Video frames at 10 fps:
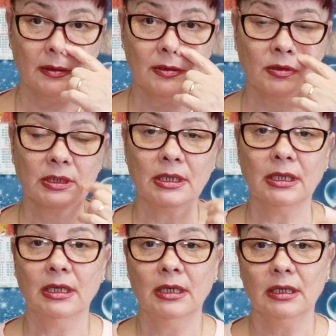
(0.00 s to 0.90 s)

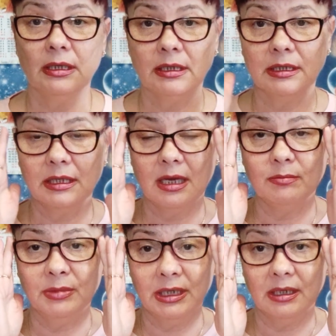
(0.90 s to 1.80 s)
Все-таки, когда
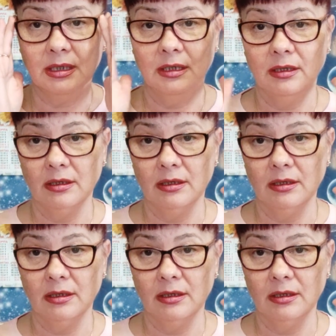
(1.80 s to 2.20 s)
мы